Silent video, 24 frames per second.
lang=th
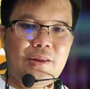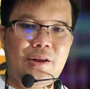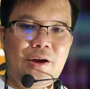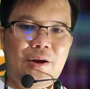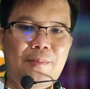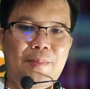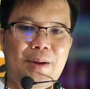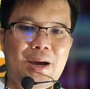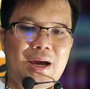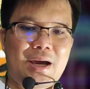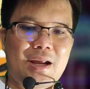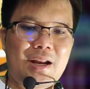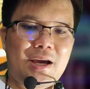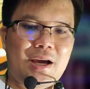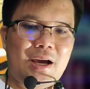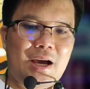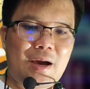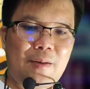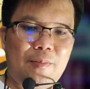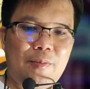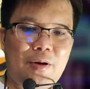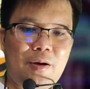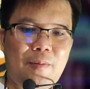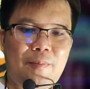ต่อมานะ
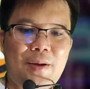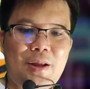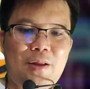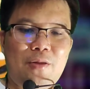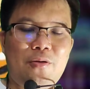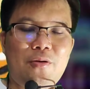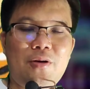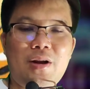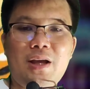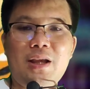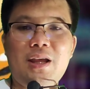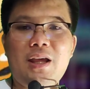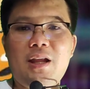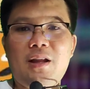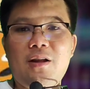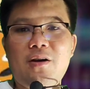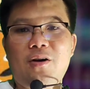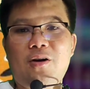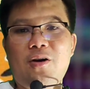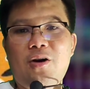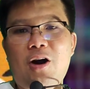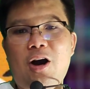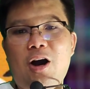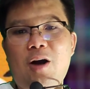ครับ ก็เป็นธุรกิจ
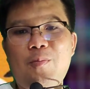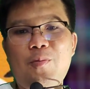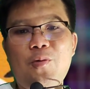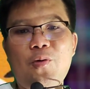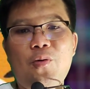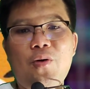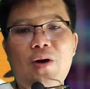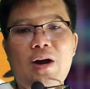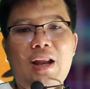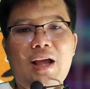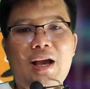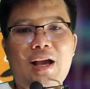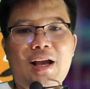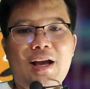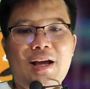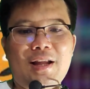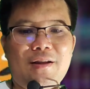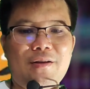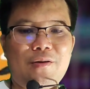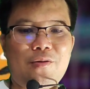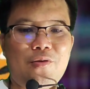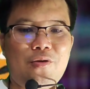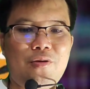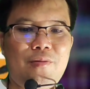ของครอบครัวละกั
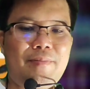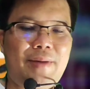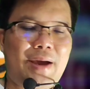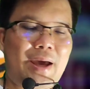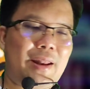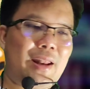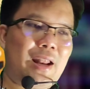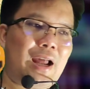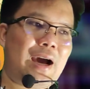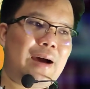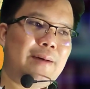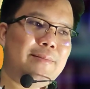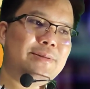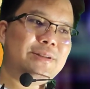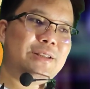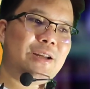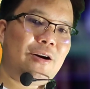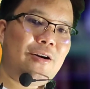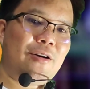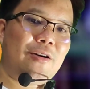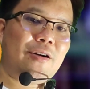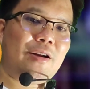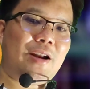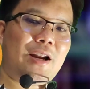น คุณเบน อาร์ม
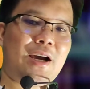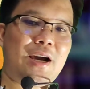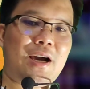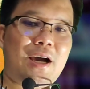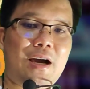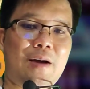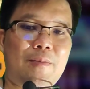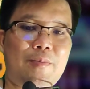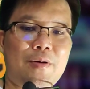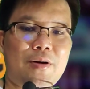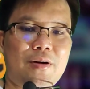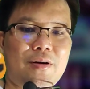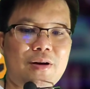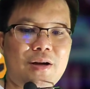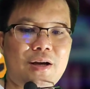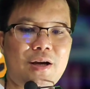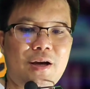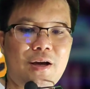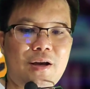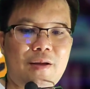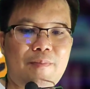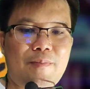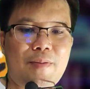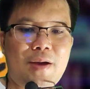ซองนะครับก็
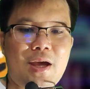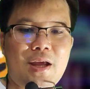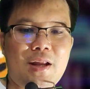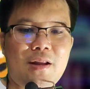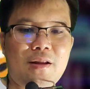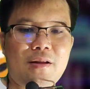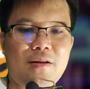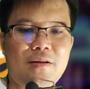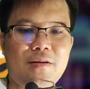เคยเป็น